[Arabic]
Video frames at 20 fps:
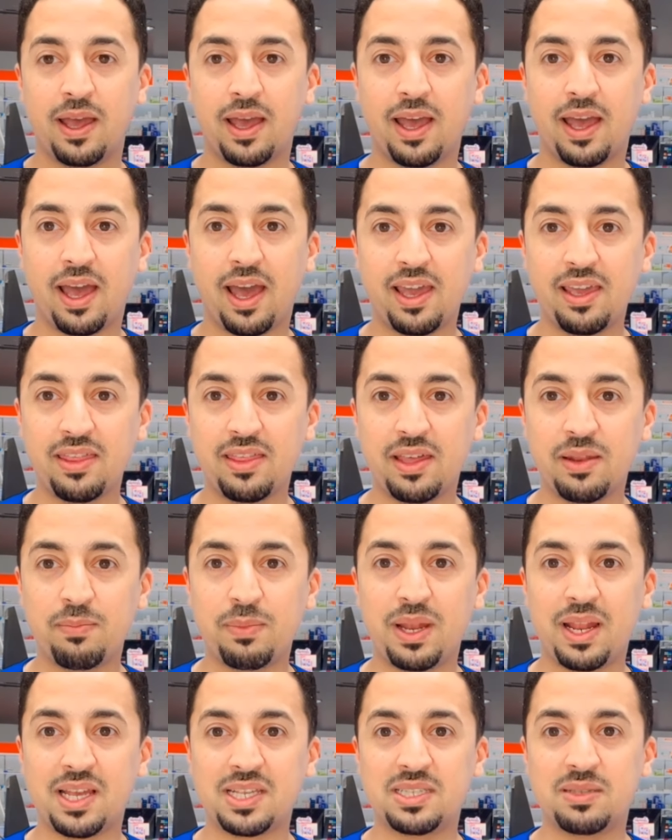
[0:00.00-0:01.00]
آه، ايضا من
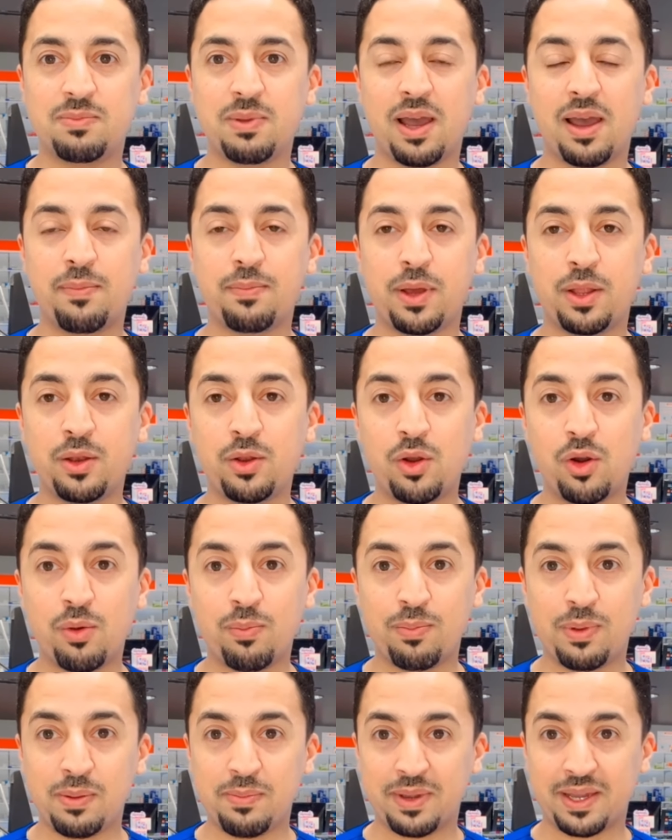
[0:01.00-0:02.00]
الاسباب
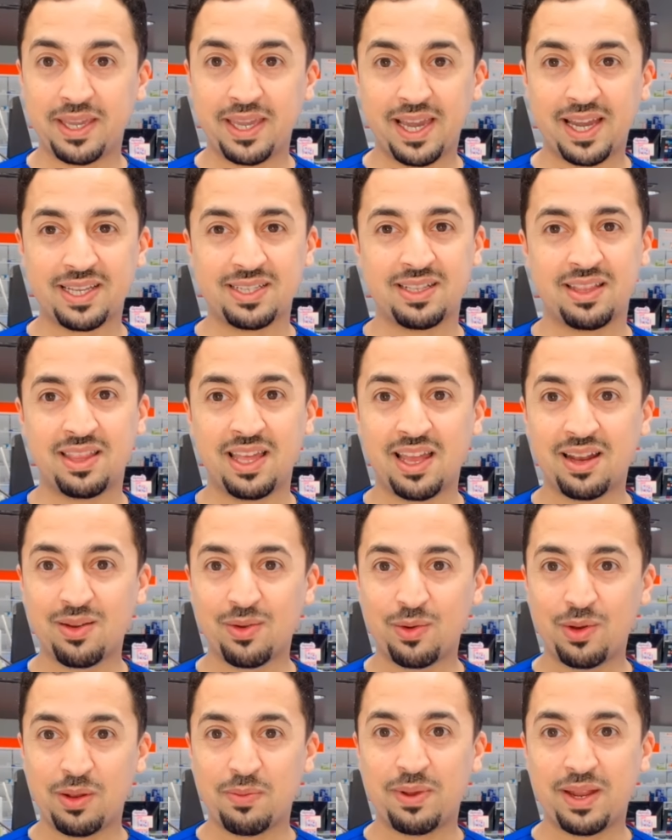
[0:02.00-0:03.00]
النوم بالمكياج لذلك
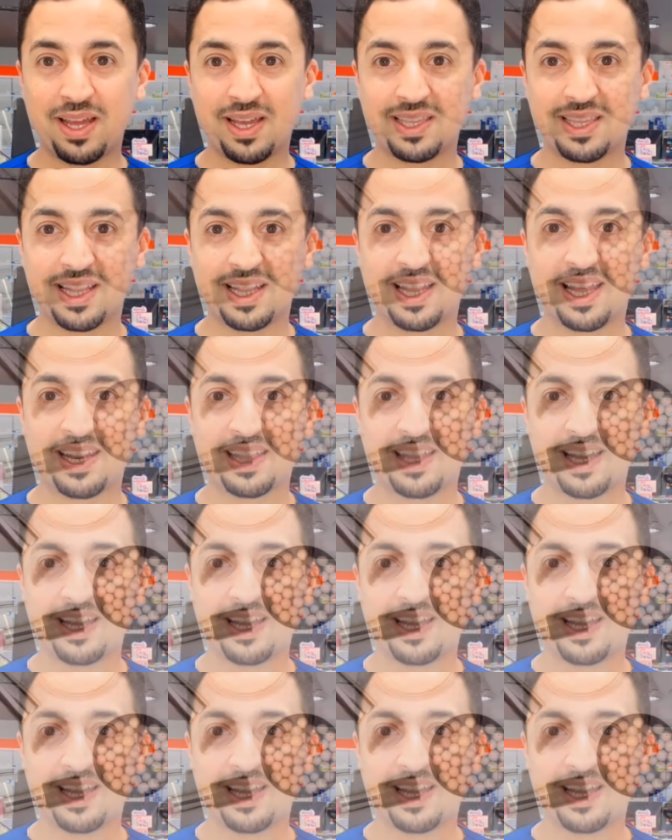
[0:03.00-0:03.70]
نقول البنات الله يرضى